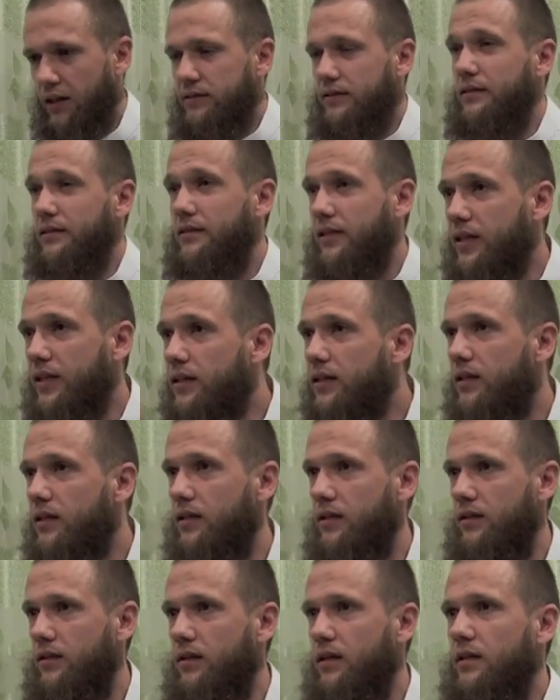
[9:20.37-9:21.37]
Sie
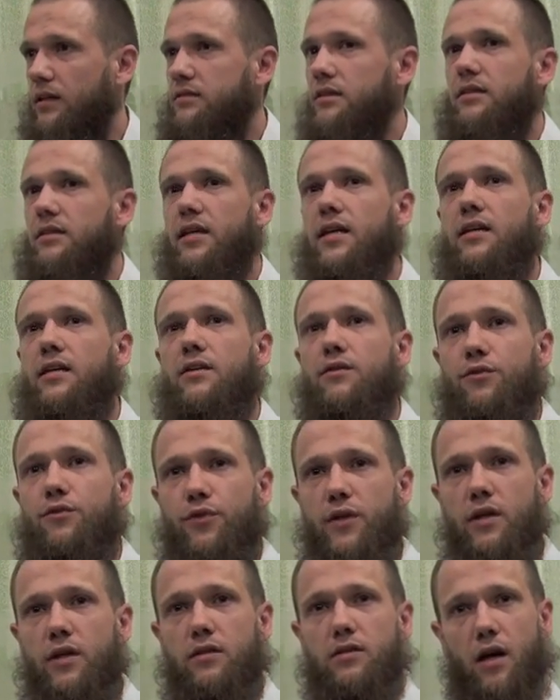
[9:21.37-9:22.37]
trinken, sie trinken
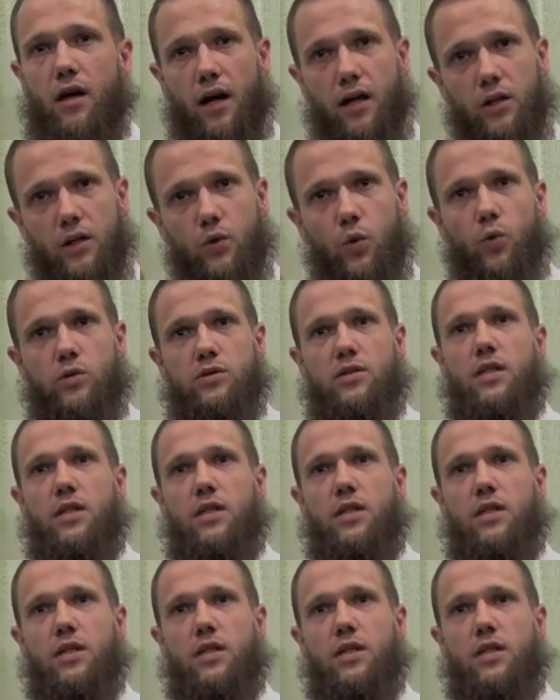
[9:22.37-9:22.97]
viel Alkohol,